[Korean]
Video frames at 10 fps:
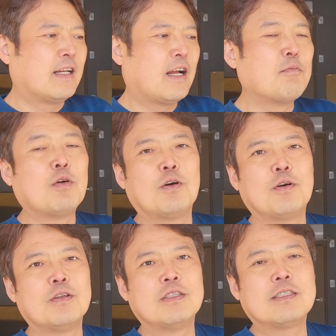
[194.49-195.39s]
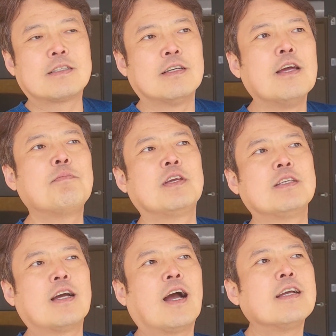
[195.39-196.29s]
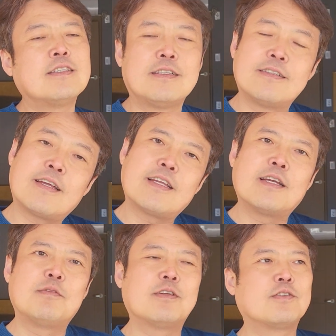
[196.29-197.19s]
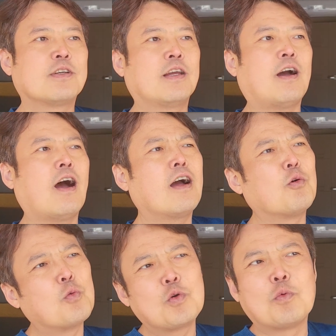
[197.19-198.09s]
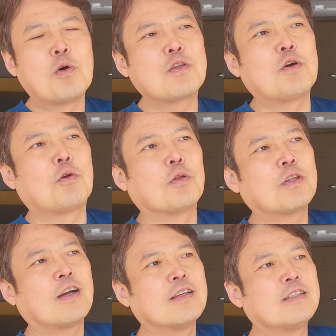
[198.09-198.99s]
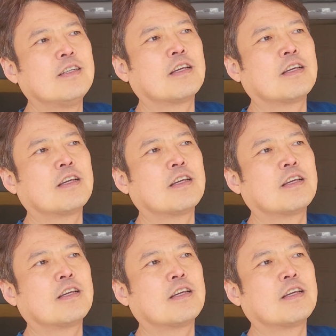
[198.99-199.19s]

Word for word: 한번 글램핑장 하시는 사장님들 중에 아, 요번 겨울 어떡하지?